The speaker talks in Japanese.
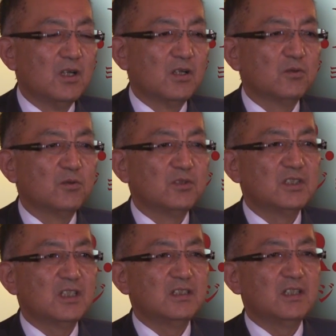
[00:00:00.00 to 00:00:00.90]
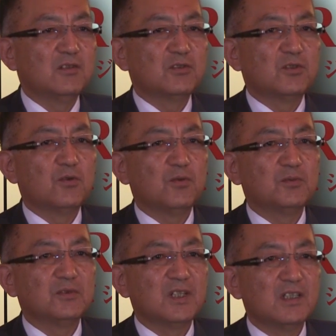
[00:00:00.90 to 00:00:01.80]
この2000年の地方
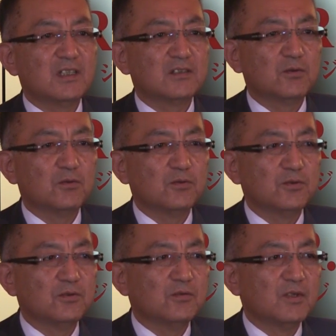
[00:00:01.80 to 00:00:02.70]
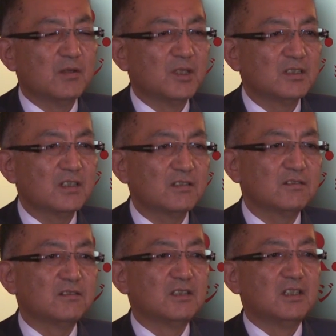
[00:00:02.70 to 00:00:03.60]
分権一括法というのはまさし
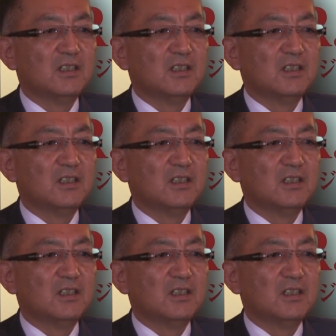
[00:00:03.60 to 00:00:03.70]
く